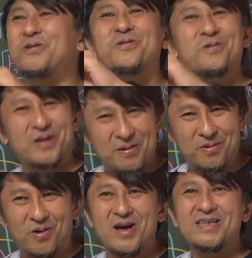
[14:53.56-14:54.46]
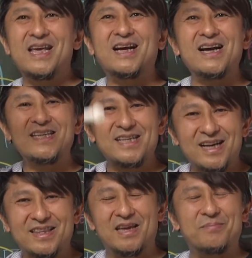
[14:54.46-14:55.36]
グルの件も世界史が
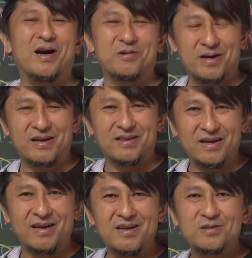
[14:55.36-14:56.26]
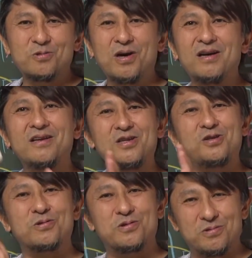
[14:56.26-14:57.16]
あって今があるわけなんで、その話
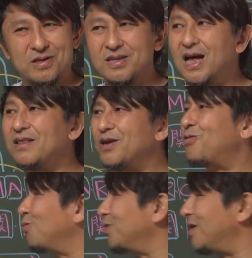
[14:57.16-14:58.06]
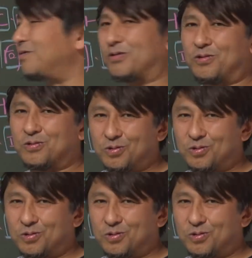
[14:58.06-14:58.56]
をするんです。なんでここでやるかという